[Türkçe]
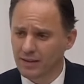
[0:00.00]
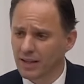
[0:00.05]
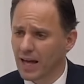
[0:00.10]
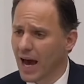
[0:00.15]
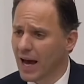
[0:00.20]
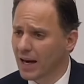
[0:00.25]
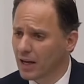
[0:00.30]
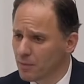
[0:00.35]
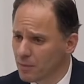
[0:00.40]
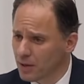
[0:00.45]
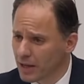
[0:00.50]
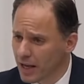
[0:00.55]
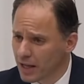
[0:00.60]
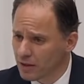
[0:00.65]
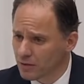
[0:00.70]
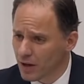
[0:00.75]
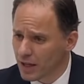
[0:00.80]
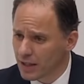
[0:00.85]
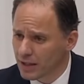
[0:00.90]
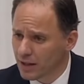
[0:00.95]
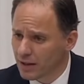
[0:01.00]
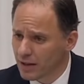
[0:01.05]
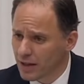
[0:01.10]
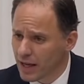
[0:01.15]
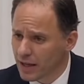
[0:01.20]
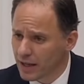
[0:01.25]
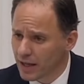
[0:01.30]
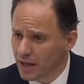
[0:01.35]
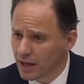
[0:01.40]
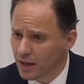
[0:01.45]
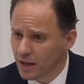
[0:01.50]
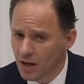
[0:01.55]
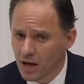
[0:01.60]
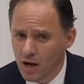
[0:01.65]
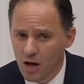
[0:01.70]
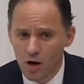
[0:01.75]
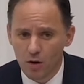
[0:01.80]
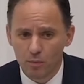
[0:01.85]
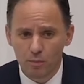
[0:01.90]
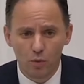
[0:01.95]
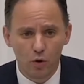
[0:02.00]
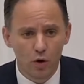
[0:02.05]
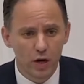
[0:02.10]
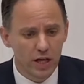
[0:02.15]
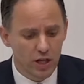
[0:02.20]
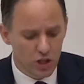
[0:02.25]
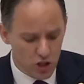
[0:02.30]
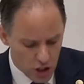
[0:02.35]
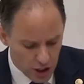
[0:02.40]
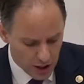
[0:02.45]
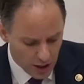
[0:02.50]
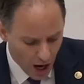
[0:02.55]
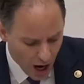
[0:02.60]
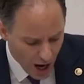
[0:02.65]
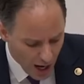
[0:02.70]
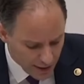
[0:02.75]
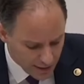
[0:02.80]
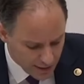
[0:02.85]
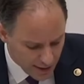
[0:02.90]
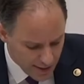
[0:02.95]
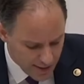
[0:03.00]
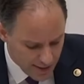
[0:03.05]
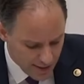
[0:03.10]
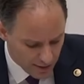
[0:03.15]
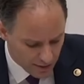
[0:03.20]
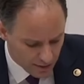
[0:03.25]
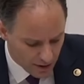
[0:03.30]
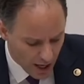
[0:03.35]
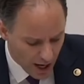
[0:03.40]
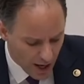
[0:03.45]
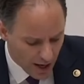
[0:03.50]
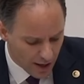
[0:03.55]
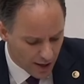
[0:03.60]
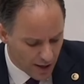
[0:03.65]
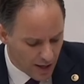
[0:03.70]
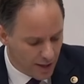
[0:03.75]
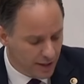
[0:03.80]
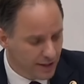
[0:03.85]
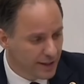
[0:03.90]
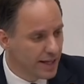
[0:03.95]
Değerli milletvekilleri bu işin arkasında